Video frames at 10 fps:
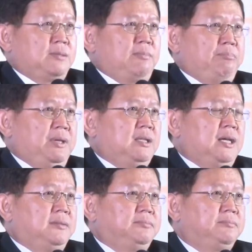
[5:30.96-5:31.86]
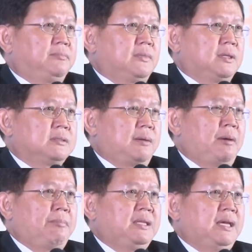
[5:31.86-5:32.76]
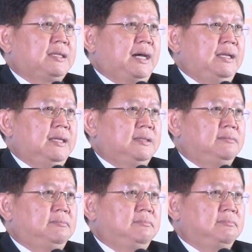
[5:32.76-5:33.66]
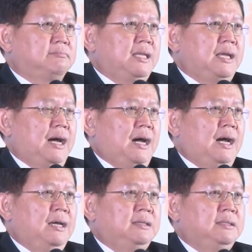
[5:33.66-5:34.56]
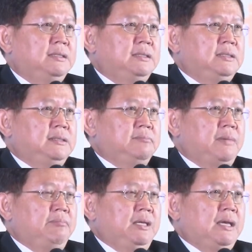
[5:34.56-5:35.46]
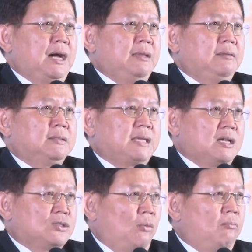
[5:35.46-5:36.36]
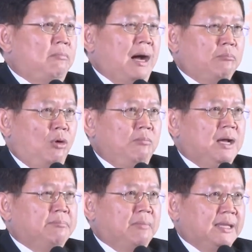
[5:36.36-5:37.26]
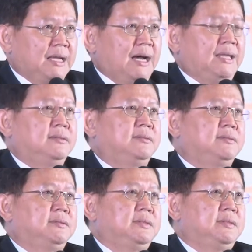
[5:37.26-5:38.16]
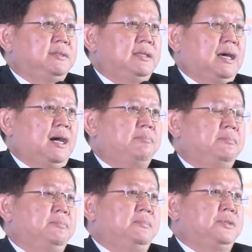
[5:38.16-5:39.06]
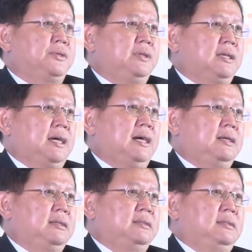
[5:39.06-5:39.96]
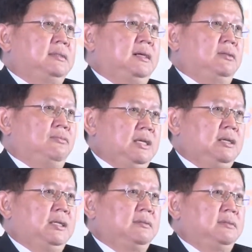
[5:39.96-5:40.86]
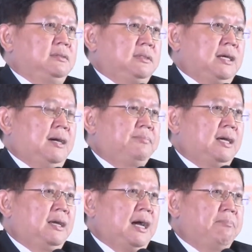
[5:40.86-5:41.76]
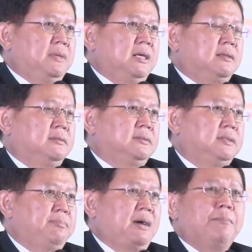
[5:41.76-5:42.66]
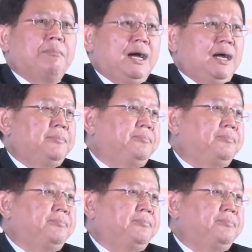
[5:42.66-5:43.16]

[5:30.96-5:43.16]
กซ์มันผิดกันสำหรับประเทศไทยนั้นปัญหามันมีการสะสมหมักหมมกันมานานนะครับ จนกระทั่งเกิดวิกฤตนะครับ ทางการเมืองที่ผ่านมา